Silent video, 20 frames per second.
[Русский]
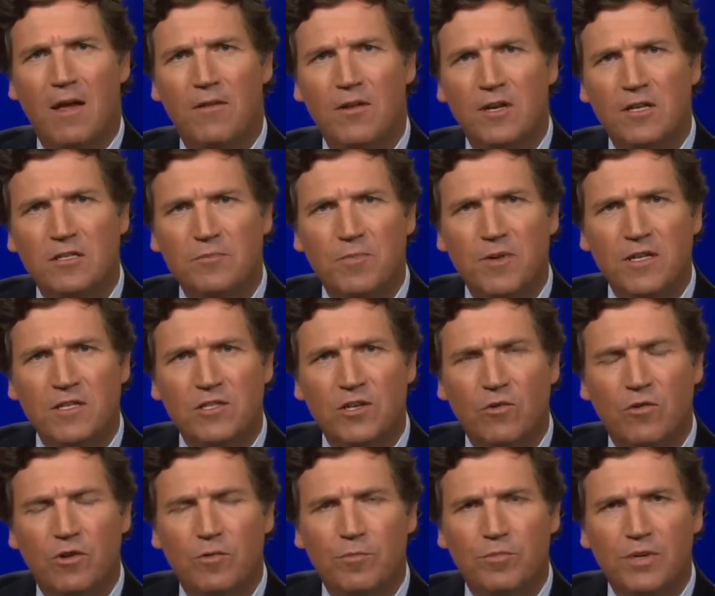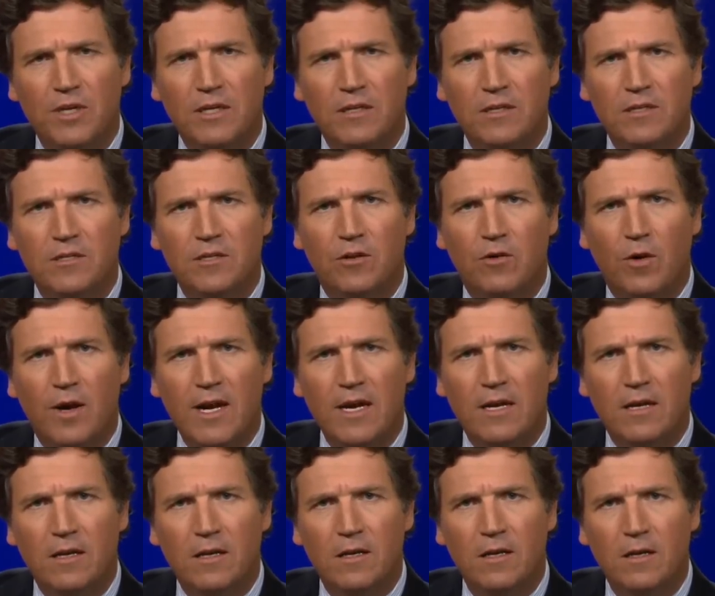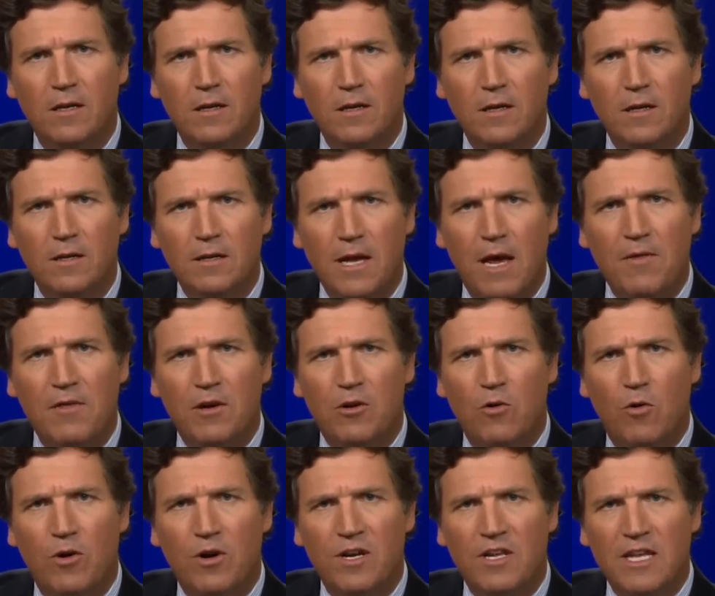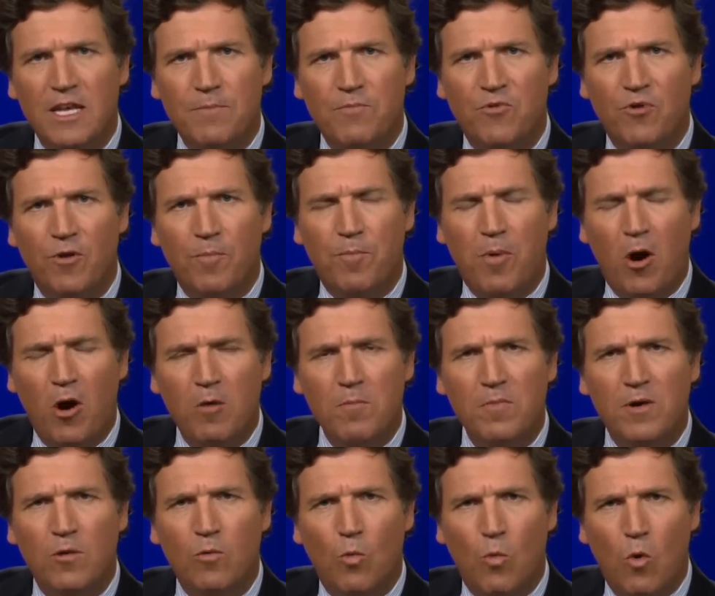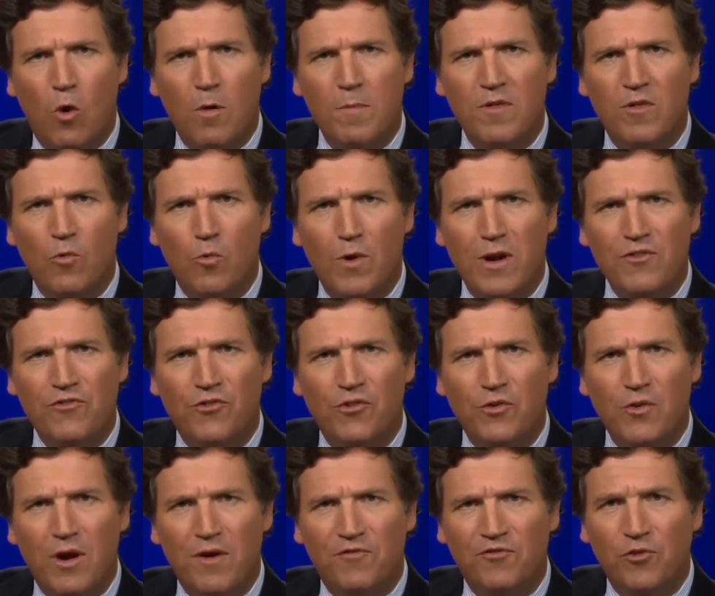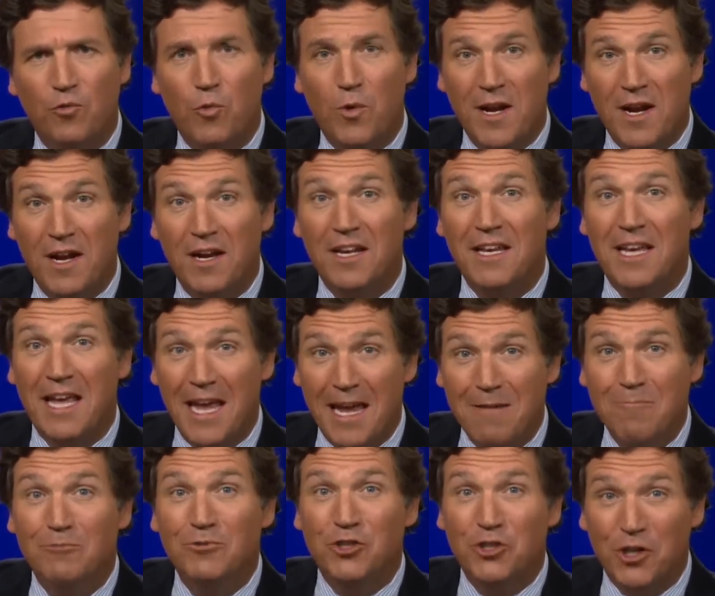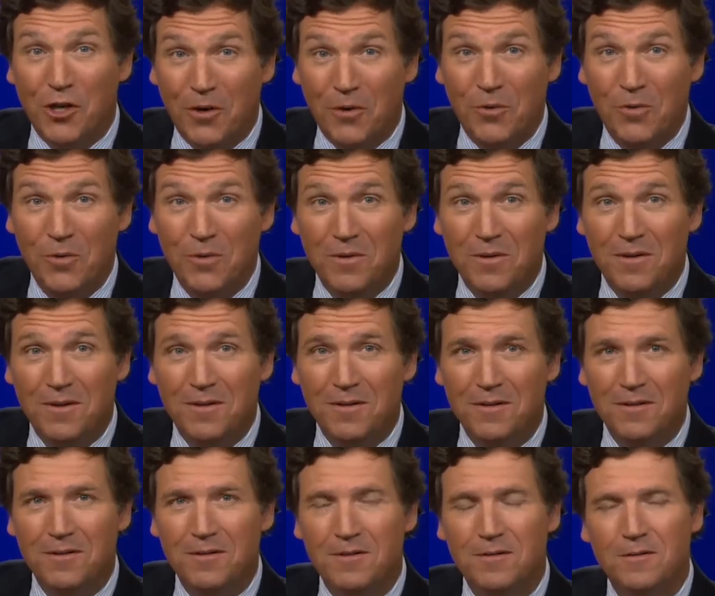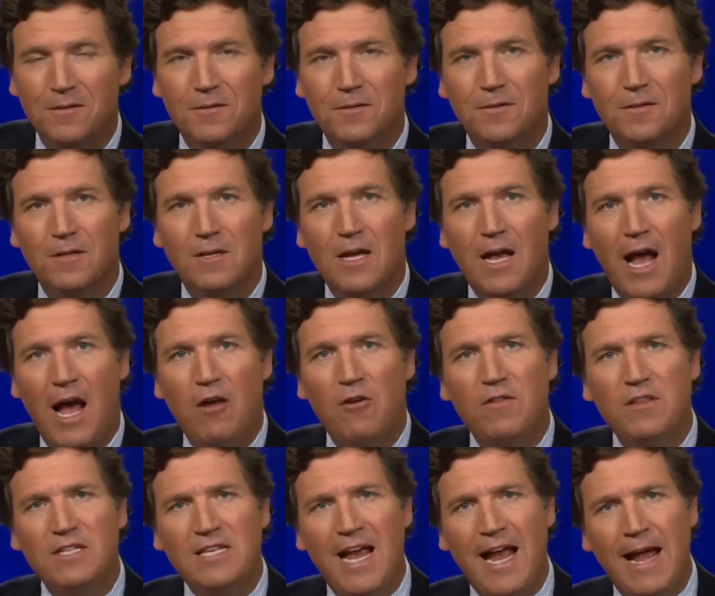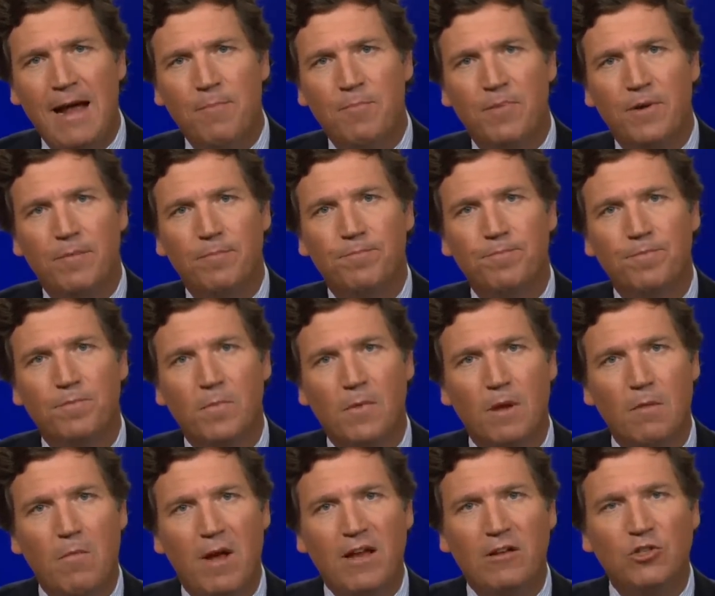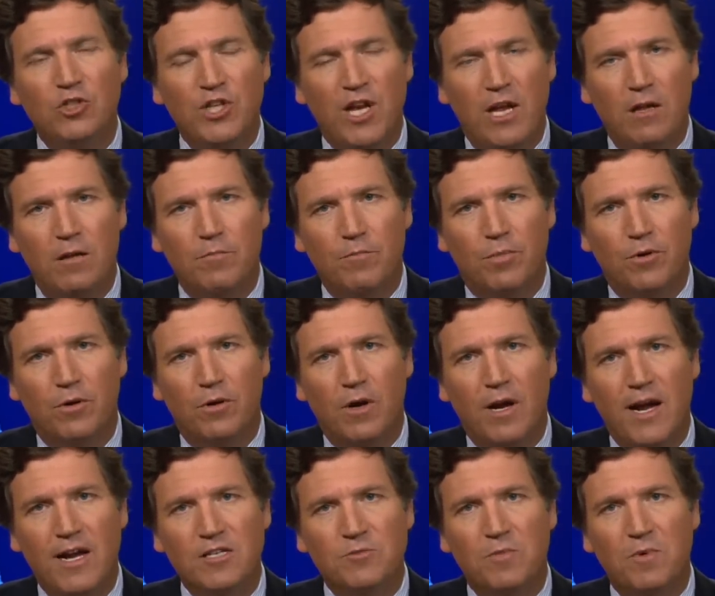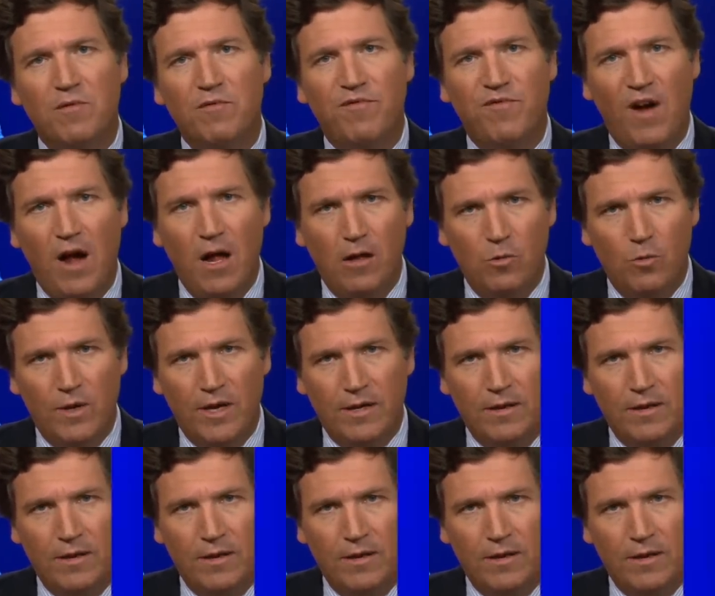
теперь, когда она так деградировала. Теперь, чтобы содержать дом в тепле, вы должны победить в игровом шоу. Как такое получилось? Майкл Шелленбергер наблюдает за